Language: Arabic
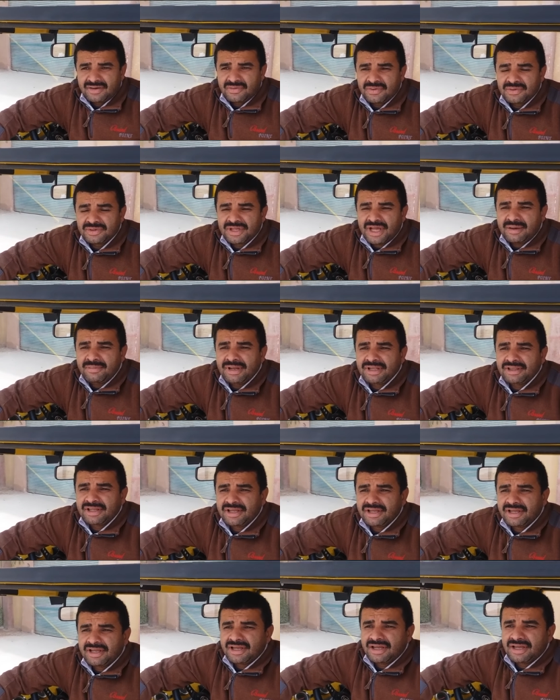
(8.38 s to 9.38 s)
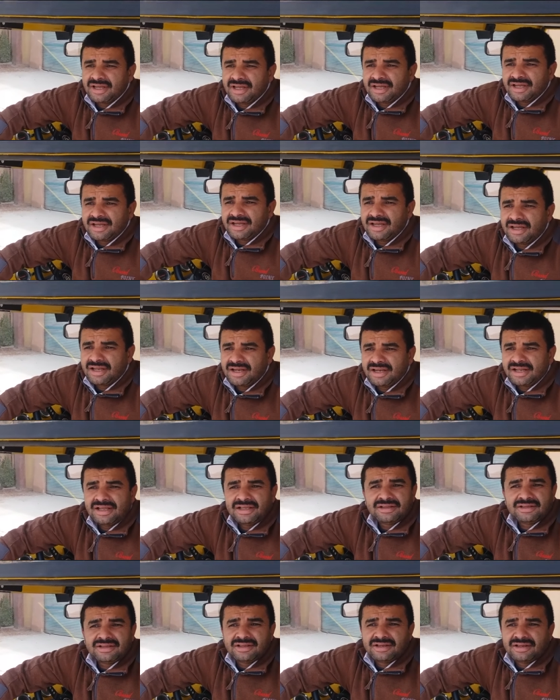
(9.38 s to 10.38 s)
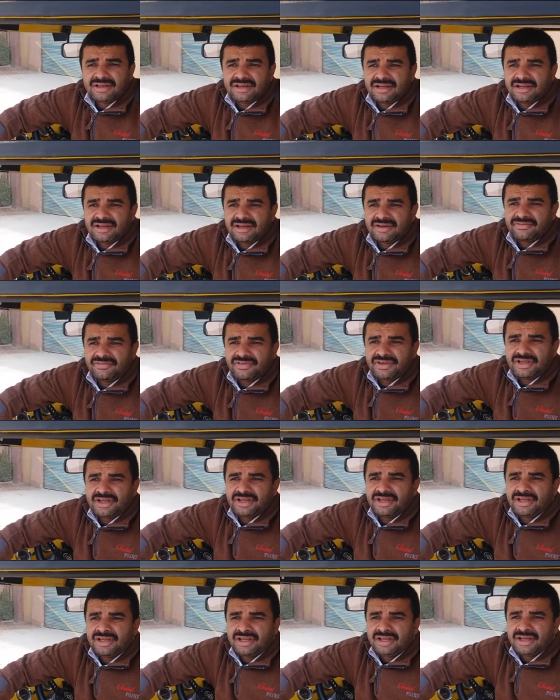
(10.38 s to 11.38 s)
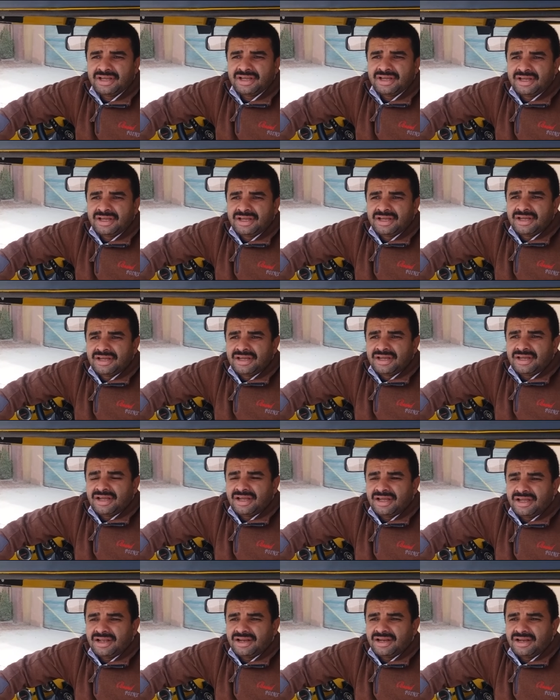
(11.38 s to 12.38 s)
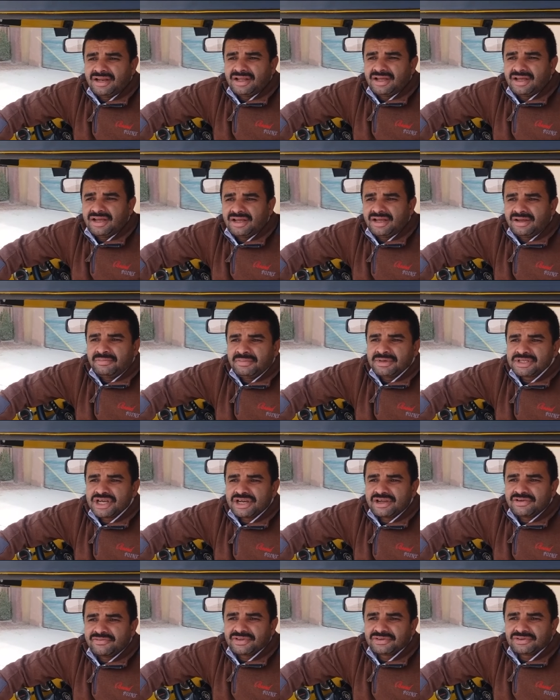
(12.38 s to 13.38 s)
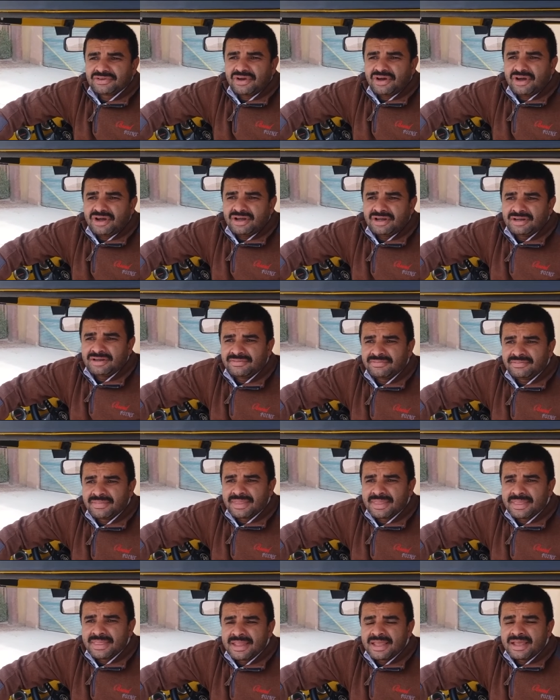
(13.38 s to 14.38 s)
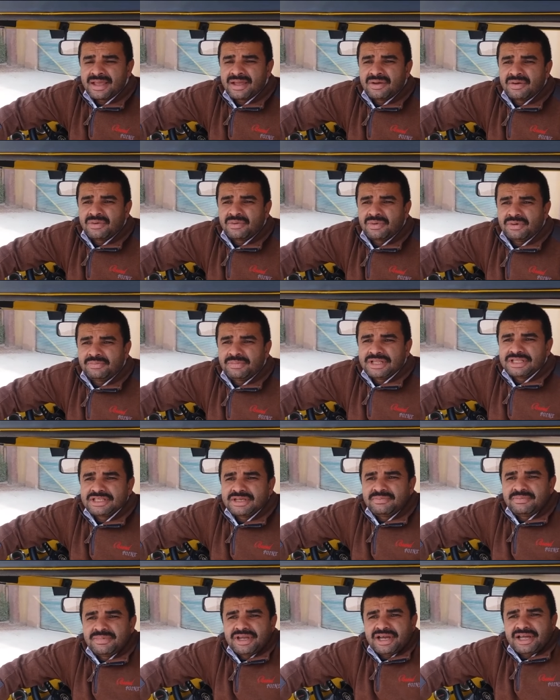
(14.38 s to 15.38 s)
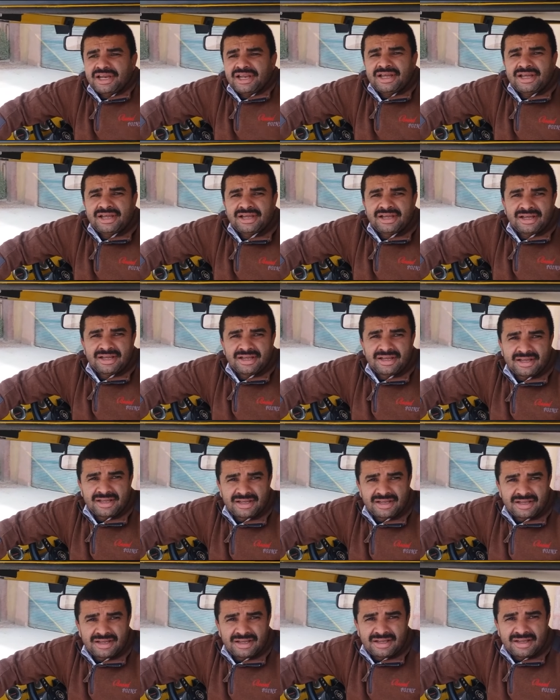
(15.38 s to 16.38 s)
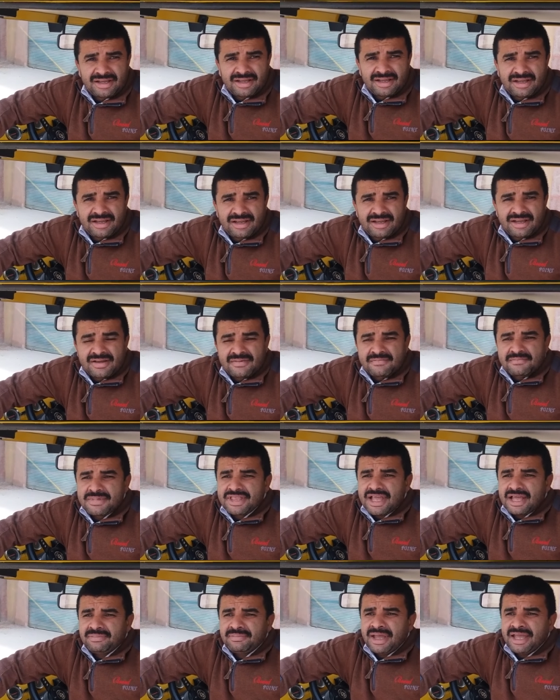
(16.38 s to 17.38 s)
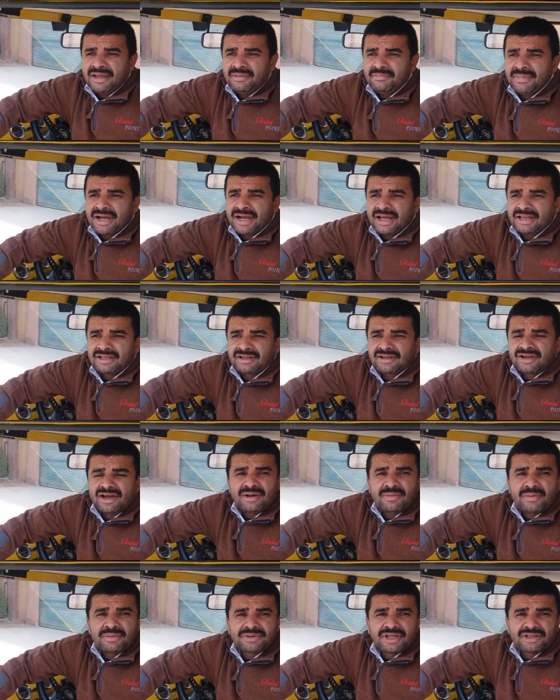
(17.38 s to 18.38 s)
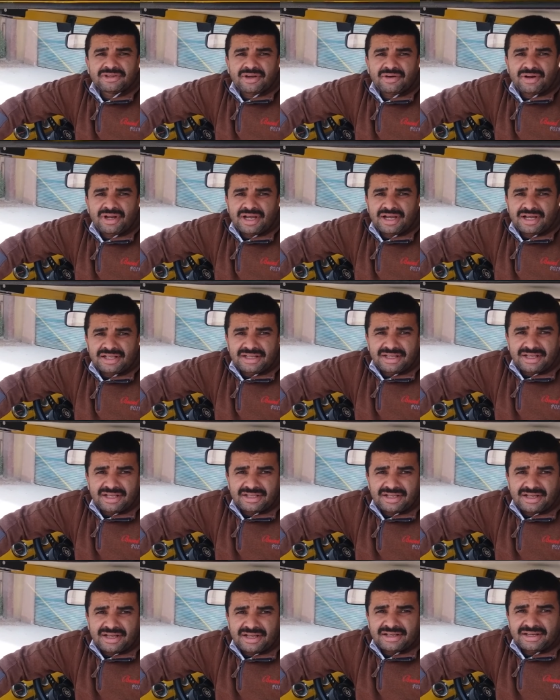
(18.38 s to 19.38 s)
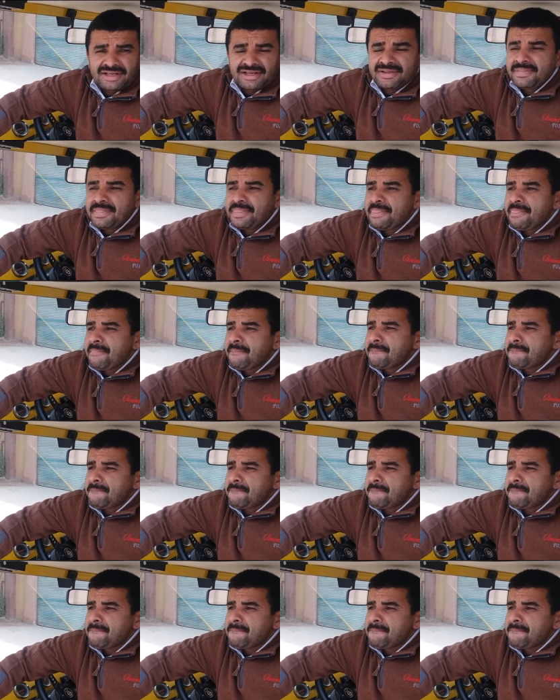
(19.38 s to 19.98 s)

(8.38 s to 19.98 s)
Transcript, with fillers: كنت عملت آه، لقيت في المشاكل في الطاقة والبنزين بيغلى من ساعة ما أيام ما كانت الكهرباء بتقطع ولا حاجات ديت يعني آه.